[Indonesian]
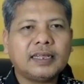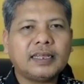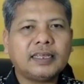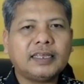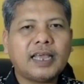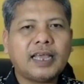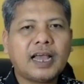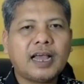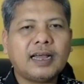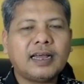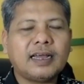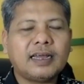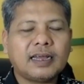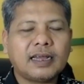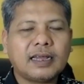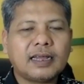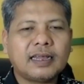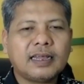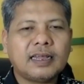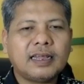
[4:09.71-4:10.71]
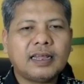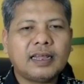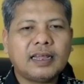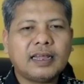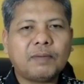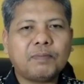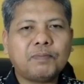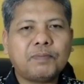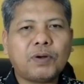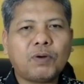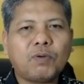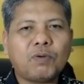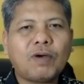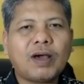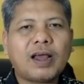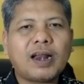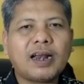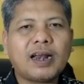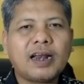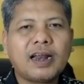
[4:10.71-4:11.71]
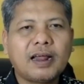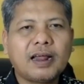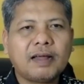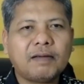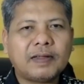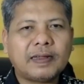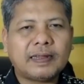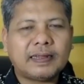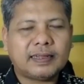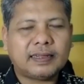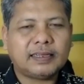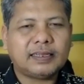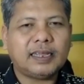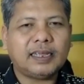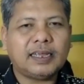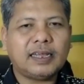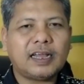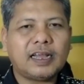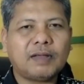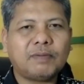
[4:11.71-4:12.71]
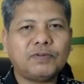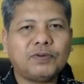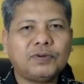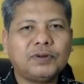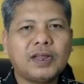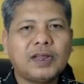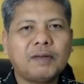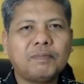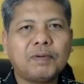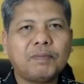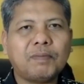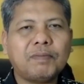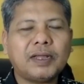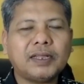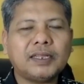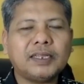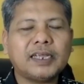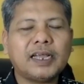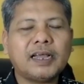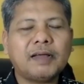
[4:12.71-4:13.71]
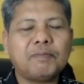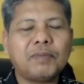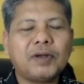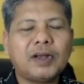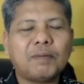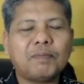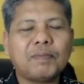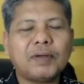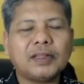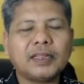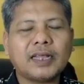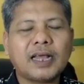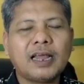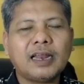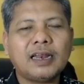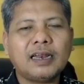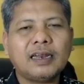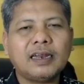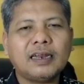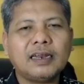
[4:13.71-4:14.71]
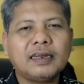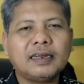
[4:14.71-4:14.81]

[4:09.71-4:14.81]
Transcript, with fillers: yang berwarna, sehingga kemudian pembaca mendapatkan